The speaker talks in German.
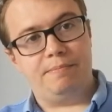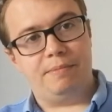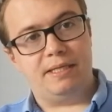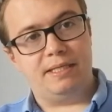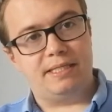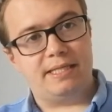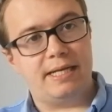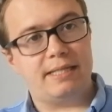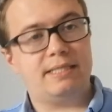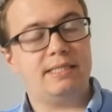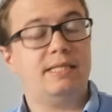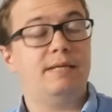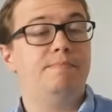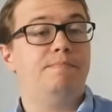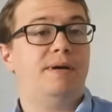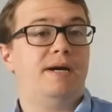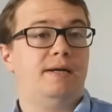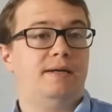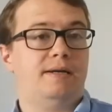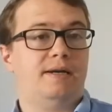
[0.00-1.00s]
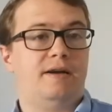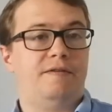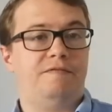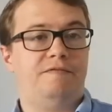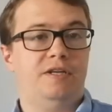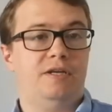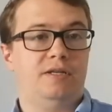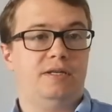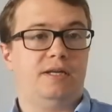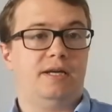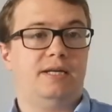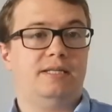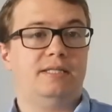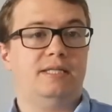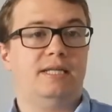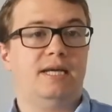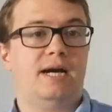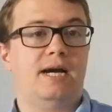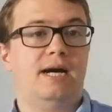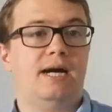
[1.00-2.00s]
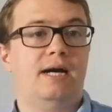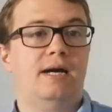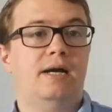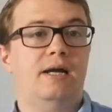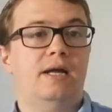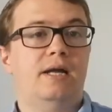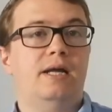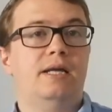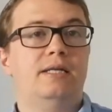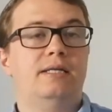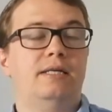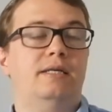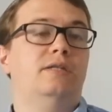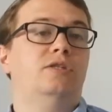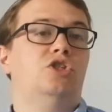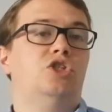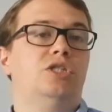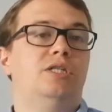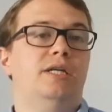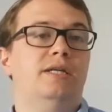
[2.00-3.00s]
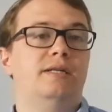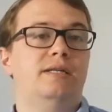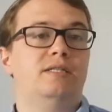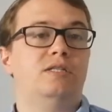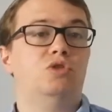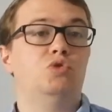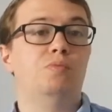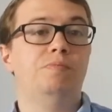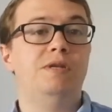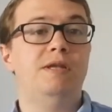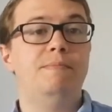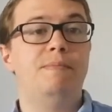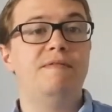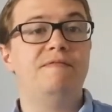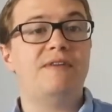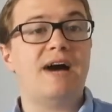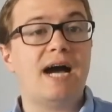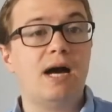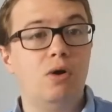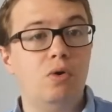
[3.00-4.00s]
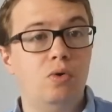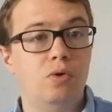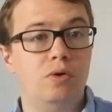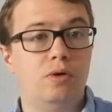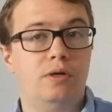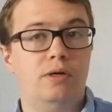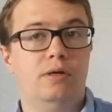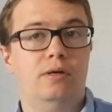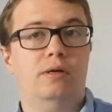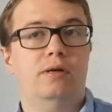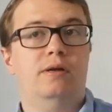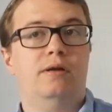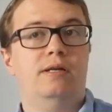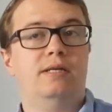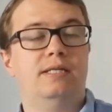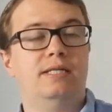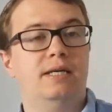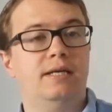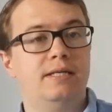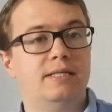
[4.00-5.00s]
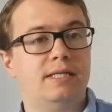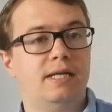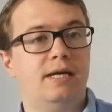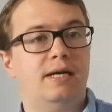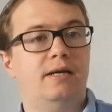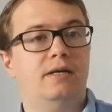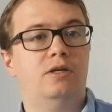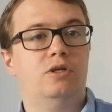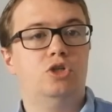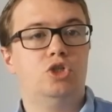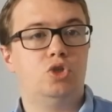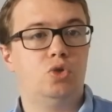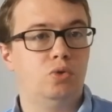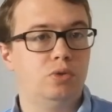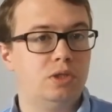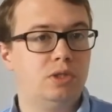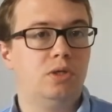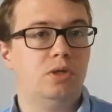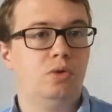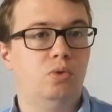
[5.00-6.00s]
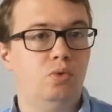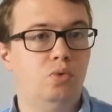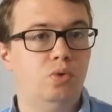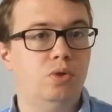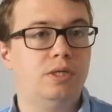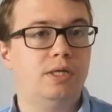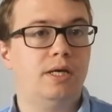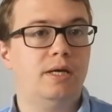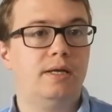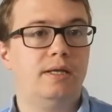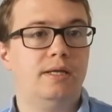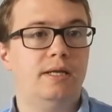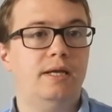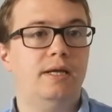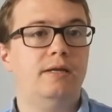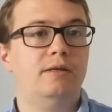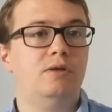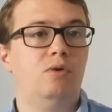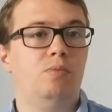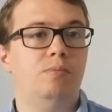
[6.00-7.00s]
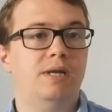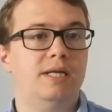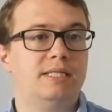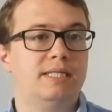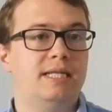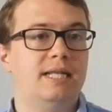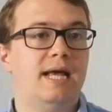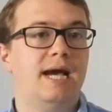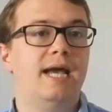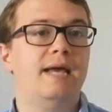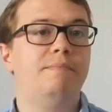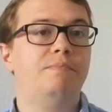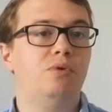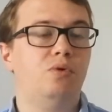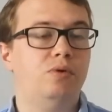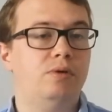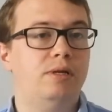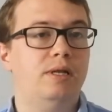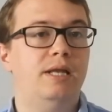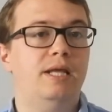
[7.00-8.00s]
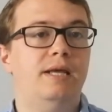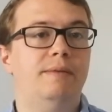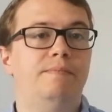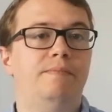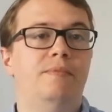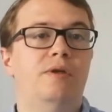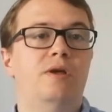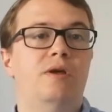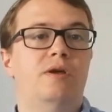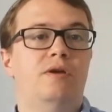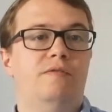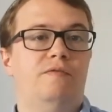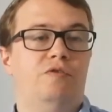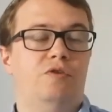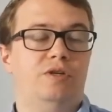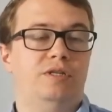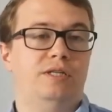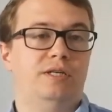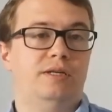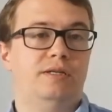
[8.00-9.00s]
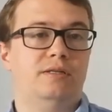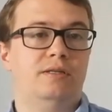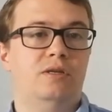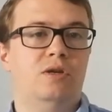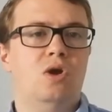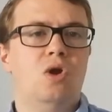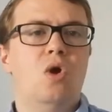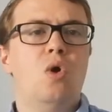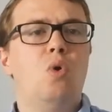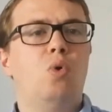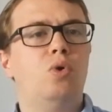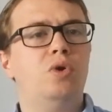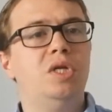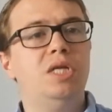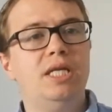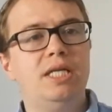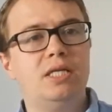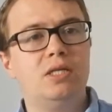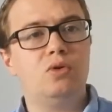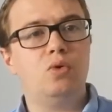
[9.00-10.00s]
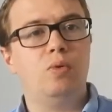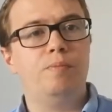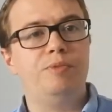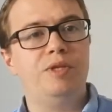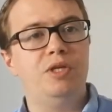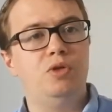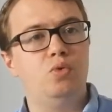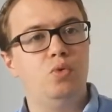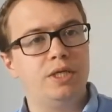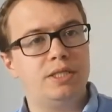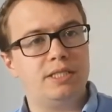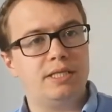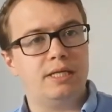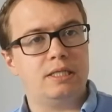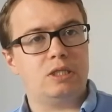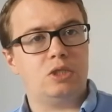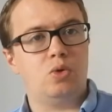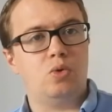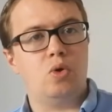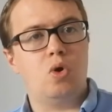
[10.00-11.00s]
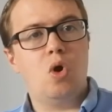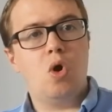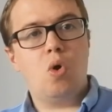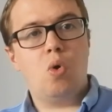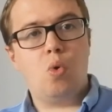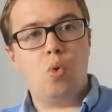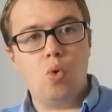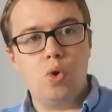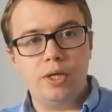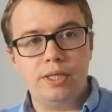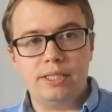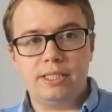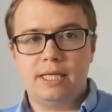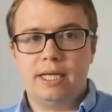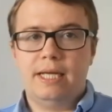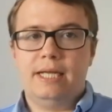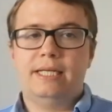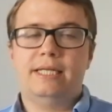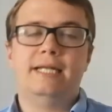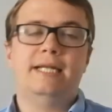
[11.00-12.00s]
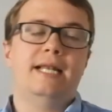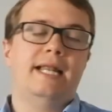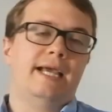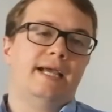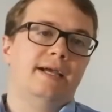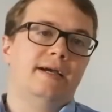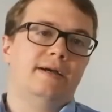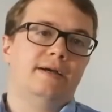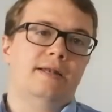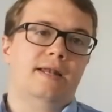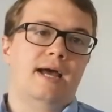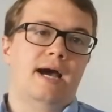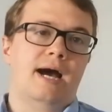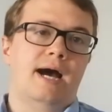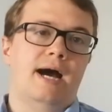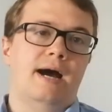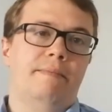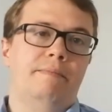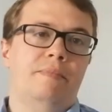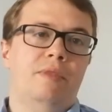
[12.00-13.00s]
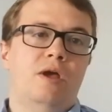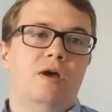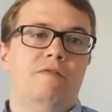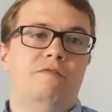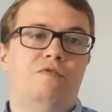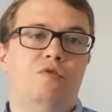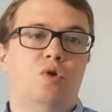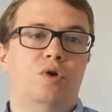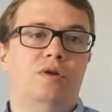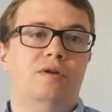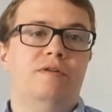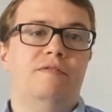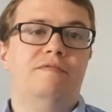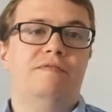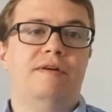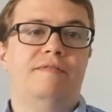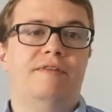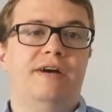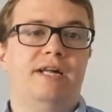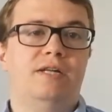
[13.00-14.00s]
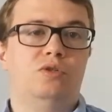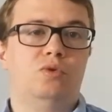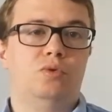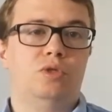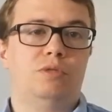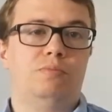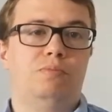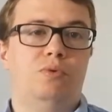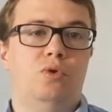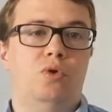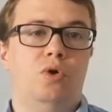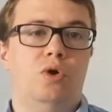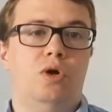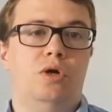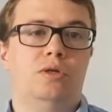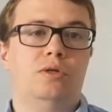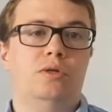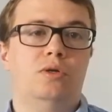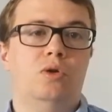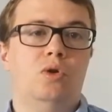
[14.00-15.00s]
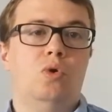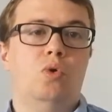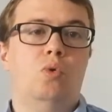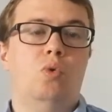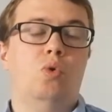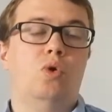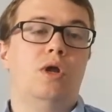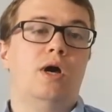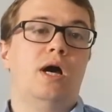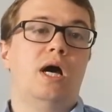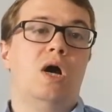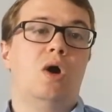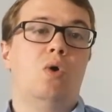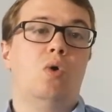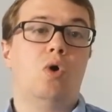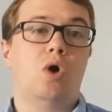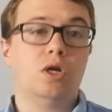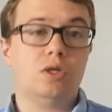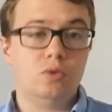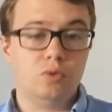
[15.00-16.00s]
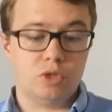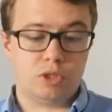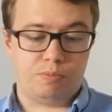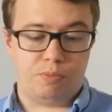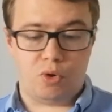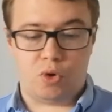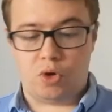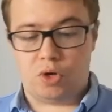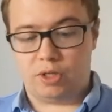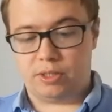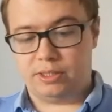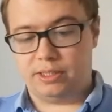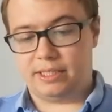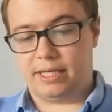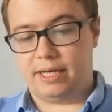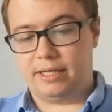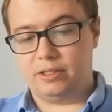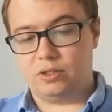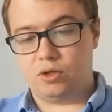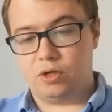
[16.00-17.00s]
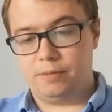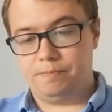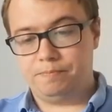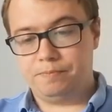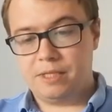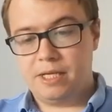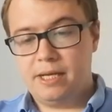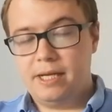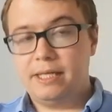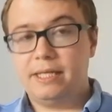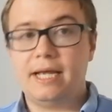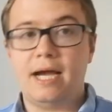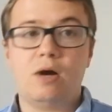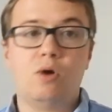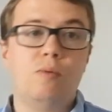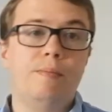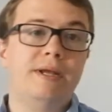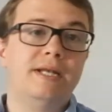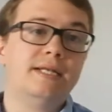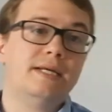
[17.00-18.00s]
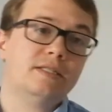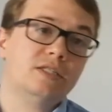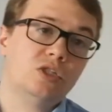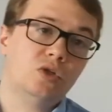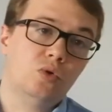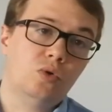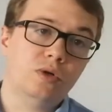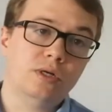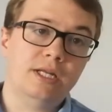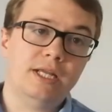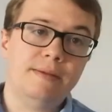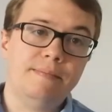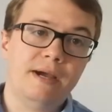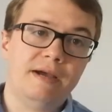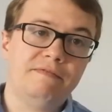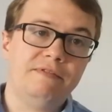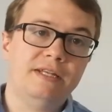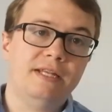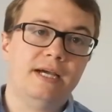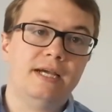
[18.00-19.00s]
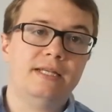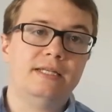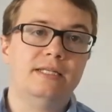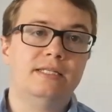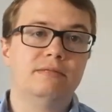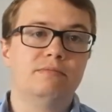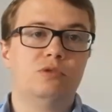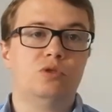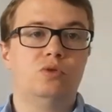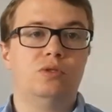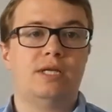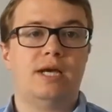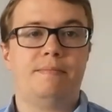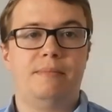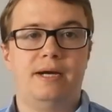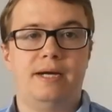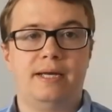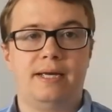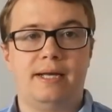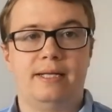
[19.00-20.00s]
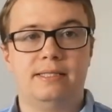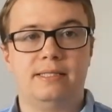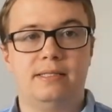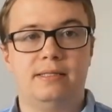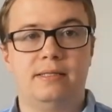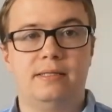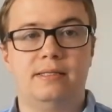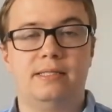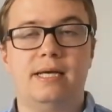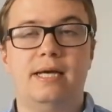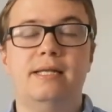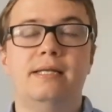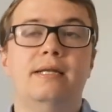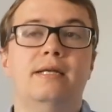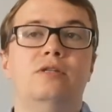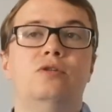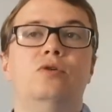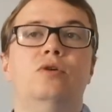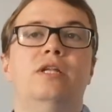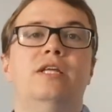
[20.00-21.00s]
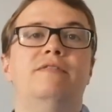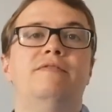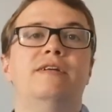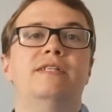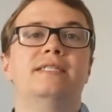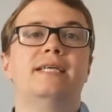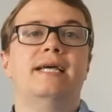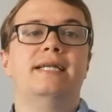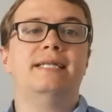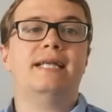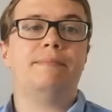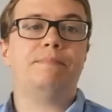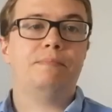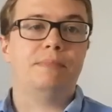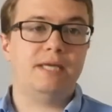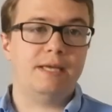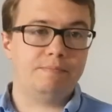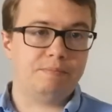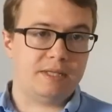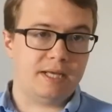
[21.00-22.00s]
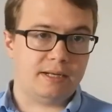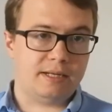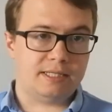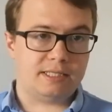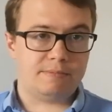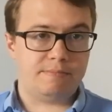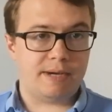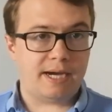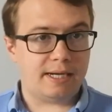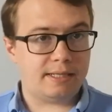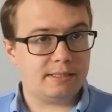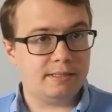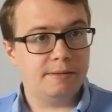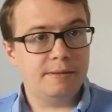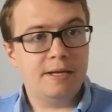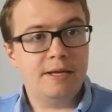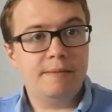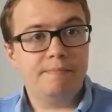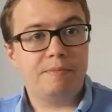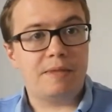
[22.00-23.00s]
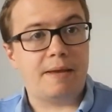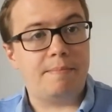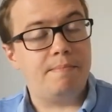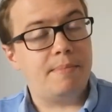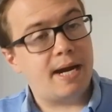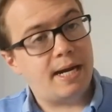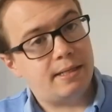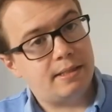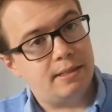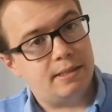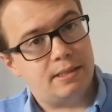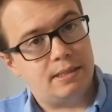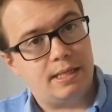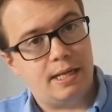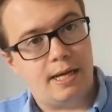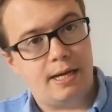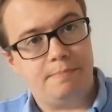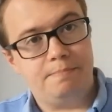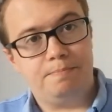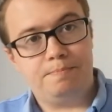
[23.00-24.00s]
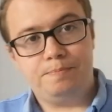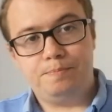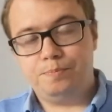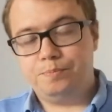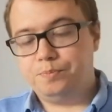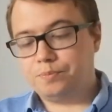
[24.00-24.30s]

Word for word: im Gesetz im Paragraph 34a drinsteht, dass es um die Bewachung dritter Schutz Güter geht, um das Leib und Leben von Dritten und nicht um die Durchsetzung und den längeren Arm von Verwaltungsbehörden oder Ordnungsbehörden sein sollen. Die Argumentation immer wieder in diesem Zusammenhang ganz interessant. Natürlich, wenn es einen Deppen gibt, der das macht, dann macht das der